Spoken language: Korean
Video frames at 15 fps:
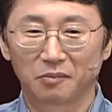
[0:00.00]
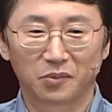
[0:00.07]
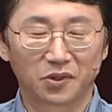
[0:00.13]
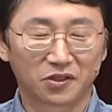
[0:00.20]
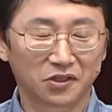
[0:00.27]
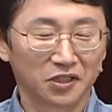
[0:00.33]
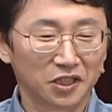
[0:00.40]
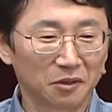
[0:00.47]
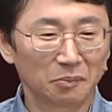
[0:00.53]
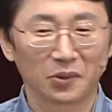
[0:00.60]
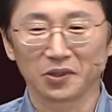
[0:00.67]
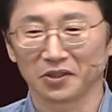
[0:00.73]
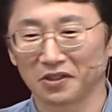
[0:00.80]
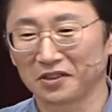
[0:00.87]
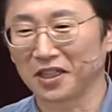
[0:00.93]
뭐죠
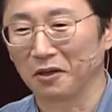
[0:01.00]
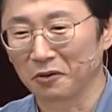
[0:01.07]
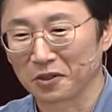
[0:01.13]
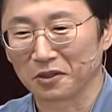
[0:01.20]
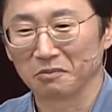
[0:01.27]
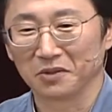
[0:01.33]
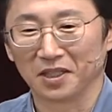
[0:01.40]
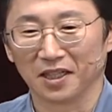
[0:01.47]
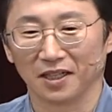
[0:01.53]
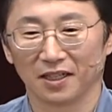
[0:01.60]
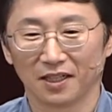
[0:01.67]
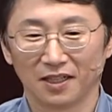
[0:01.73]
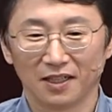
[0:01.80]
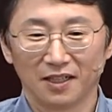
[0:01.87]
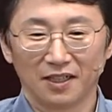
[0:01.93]
이어폰 이런 거 나올 겁니다.
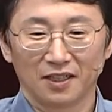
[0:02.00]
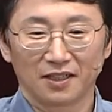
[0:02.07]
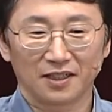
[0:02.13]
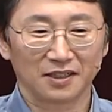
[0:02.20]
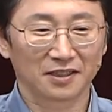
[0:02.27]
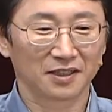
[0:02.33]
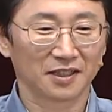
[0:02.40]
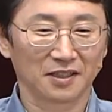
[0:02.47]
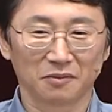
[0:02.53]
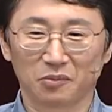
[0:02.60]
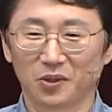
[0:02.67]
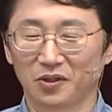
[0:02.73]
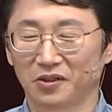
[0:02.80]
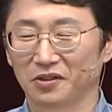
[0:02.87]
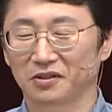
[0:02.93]
그러니까 이게
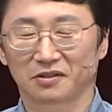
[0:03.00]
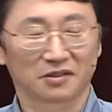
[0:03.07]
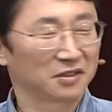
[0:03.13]
뭐